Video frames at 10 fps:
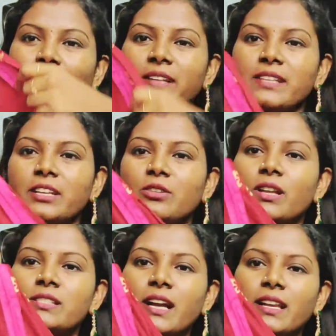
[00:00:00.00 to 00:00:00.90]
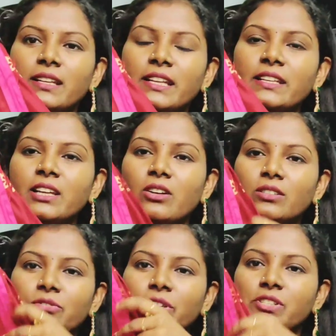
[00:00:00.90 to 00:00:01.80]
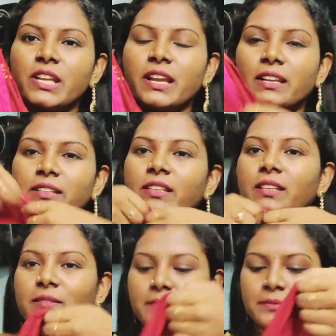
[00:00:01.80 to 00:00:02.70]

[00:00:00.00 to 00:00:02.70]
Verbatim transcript: బ్యాక్ సైడ్ కూడా చాలా నీట్గా ఉంది ఫినిషింగ్ అనేది